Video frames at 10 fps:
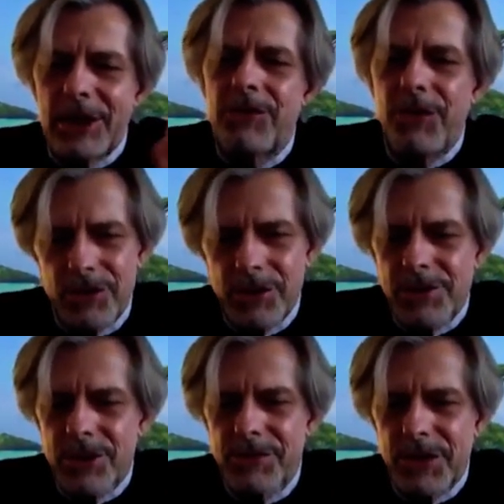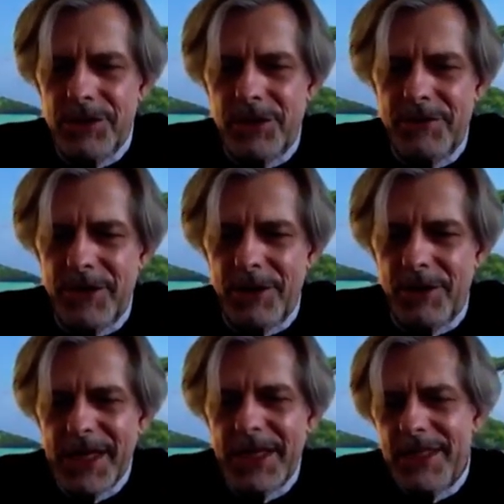tworzą coś wyjątkowego.
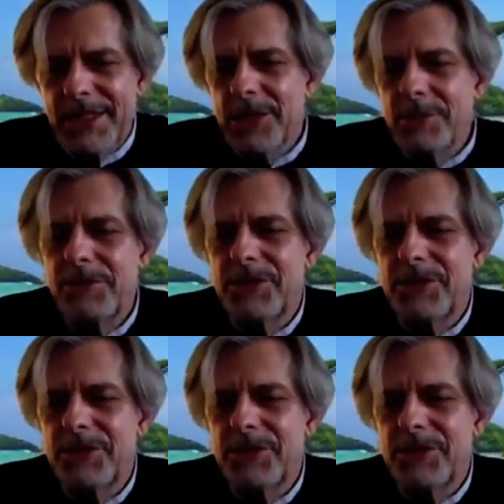A jak jesteśmy w